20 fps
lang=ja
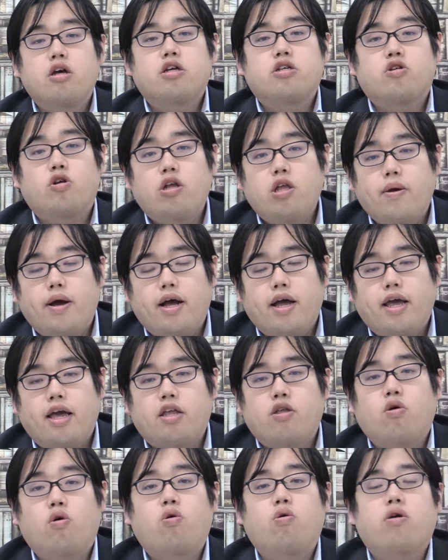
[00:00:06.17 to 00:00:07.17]
それでは、
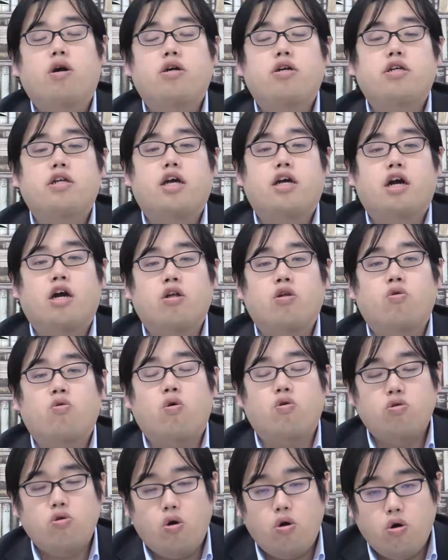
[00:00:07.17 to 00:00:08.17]
えー、東邦学院大学の
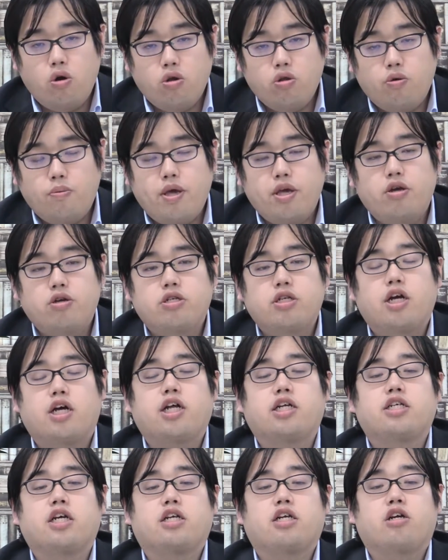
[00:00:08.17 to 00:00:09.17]
国語の勉強について
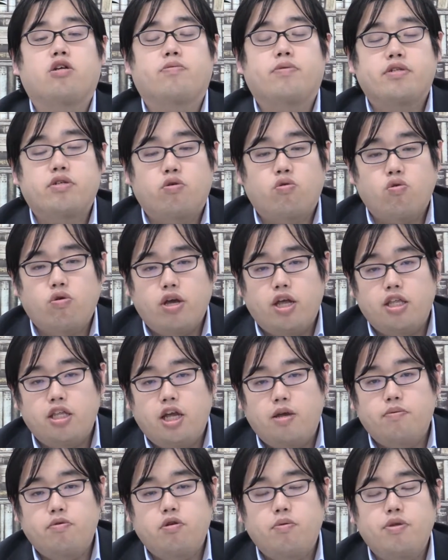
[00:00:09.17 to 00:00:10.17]
話していきたいと思います。ここ現
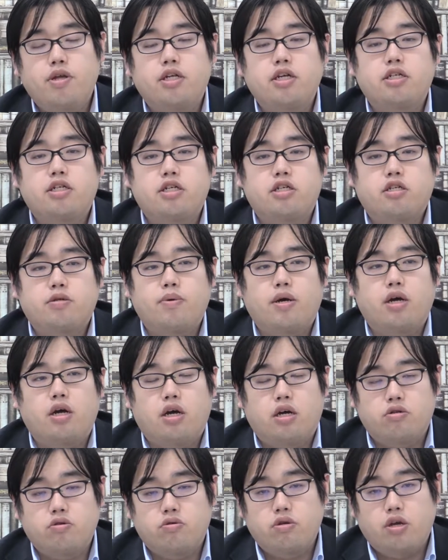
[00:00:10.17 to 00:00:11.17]
代文のみなんで実質
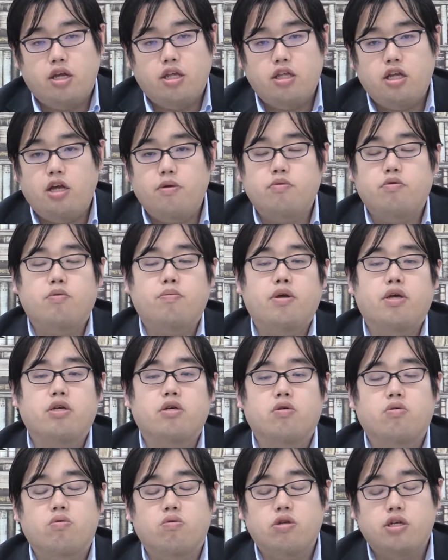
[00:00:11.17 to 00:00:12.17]
まああの現代文の勉
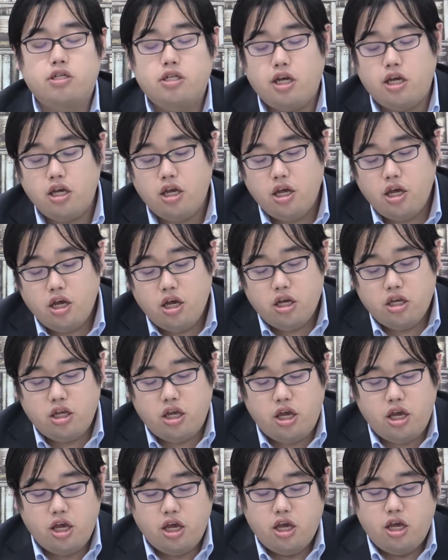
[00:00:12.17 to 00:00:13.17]
強法ですね。
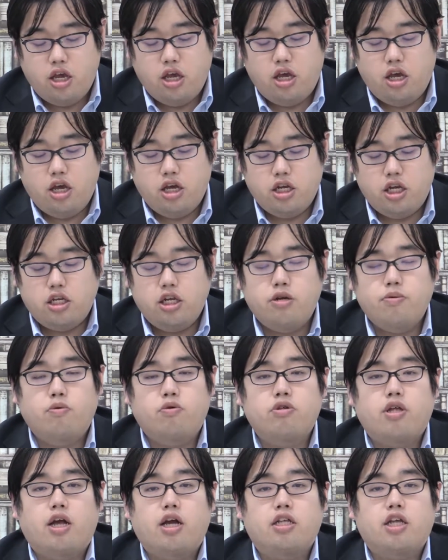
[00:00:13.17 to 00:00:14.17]
で、えー、出てる
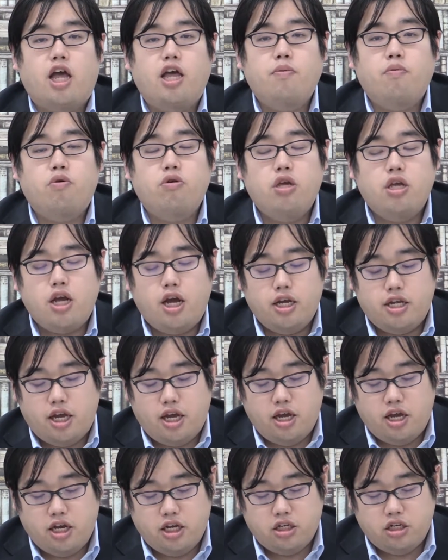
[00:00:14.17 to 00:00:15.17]
問題が大問2題
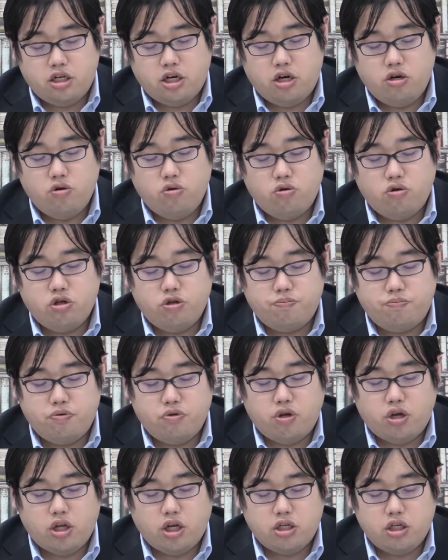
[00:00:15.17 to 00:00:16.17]
で、えー、時間60
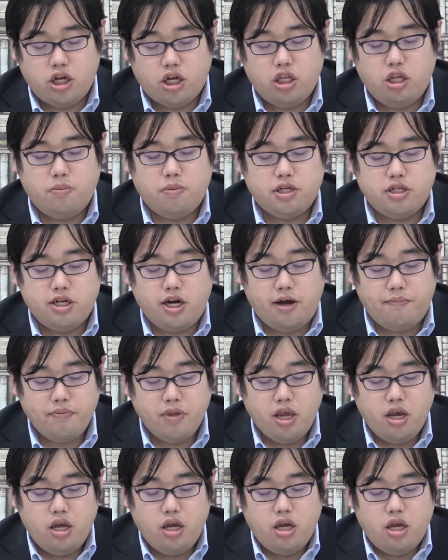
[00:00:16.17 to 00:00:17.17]
分という形になってますが、
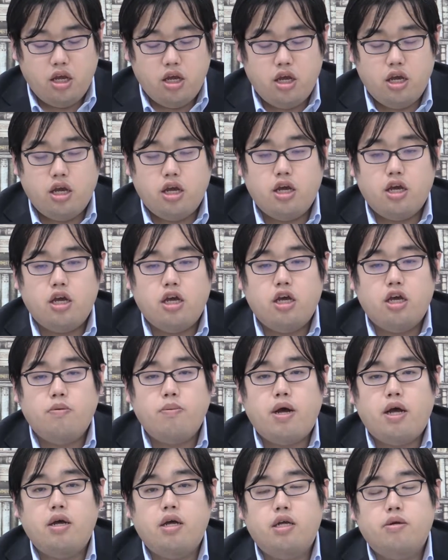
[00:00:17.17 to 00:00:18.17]

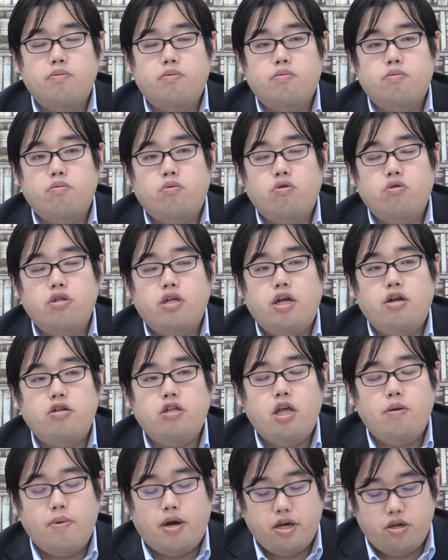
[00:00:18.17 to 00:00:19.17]
えー、まあ問題の
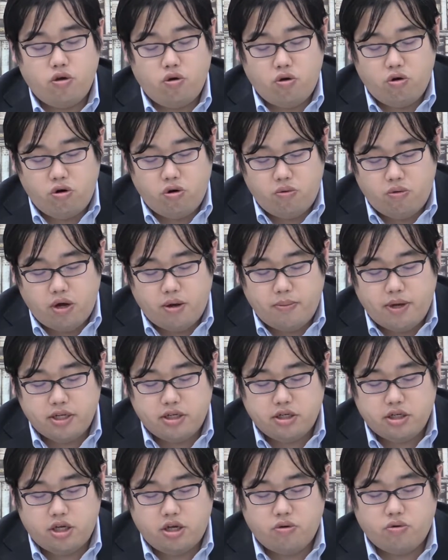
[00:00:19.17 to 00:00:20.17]
テーマが評論はま
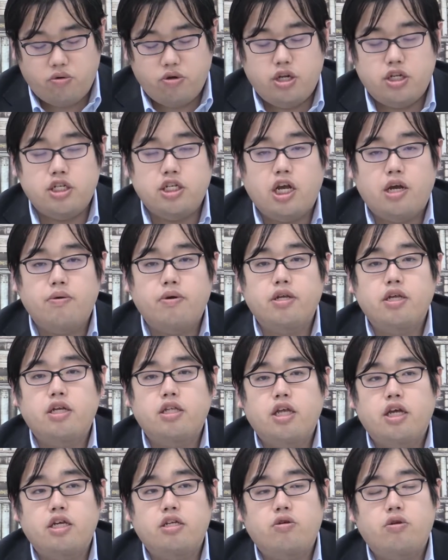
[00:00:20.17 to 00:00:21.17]
ず基本1台は出
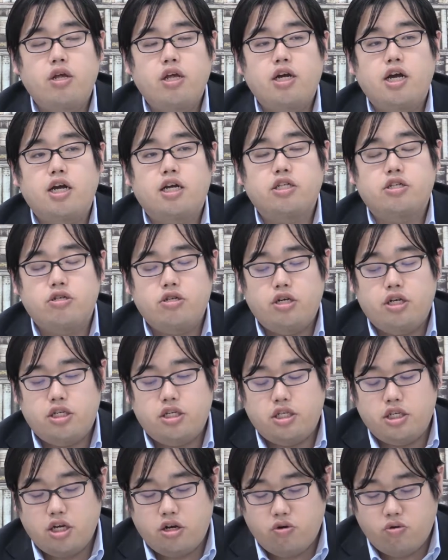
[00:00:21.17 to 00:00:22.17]
てそれ以外は随
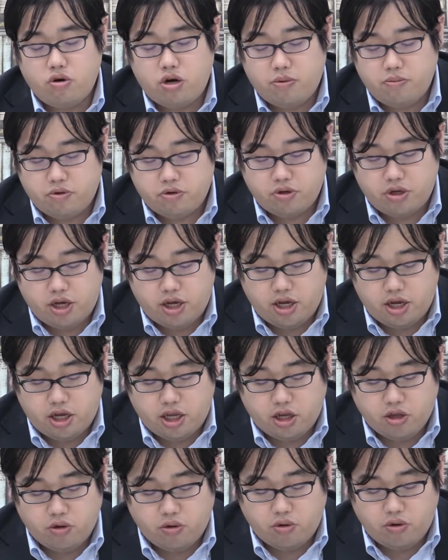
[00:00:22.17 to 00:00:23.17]
筆やコラム、
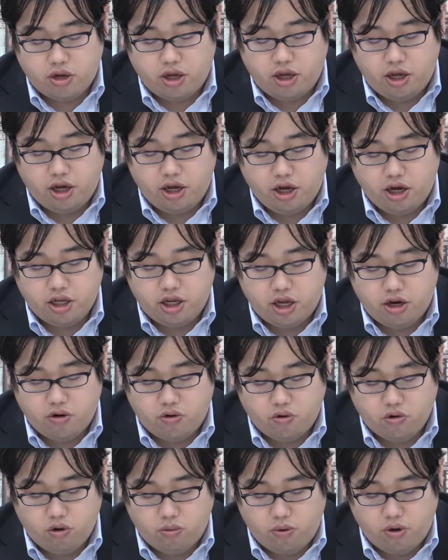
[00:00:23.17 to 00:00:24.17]
えー、など、えー、が出
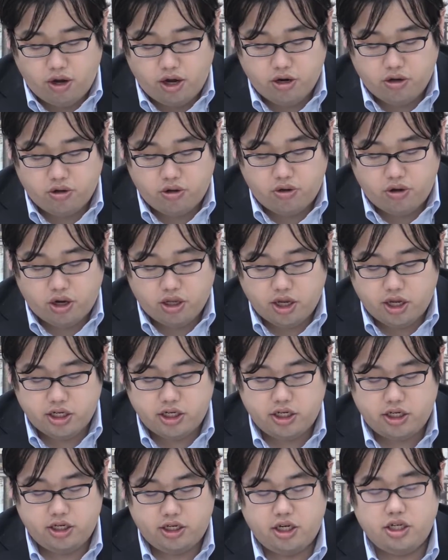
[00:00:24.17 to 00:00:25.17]
ることもあるという
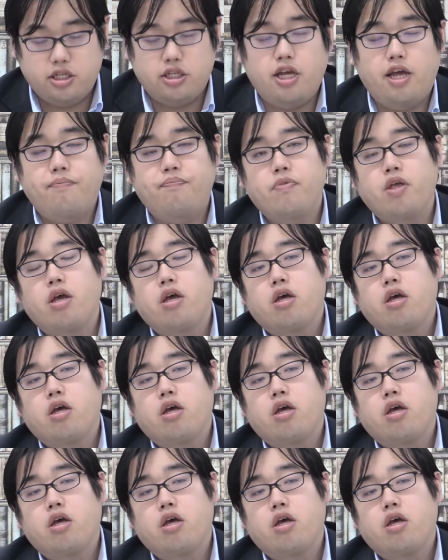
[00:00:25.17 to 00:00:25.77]
形ですね。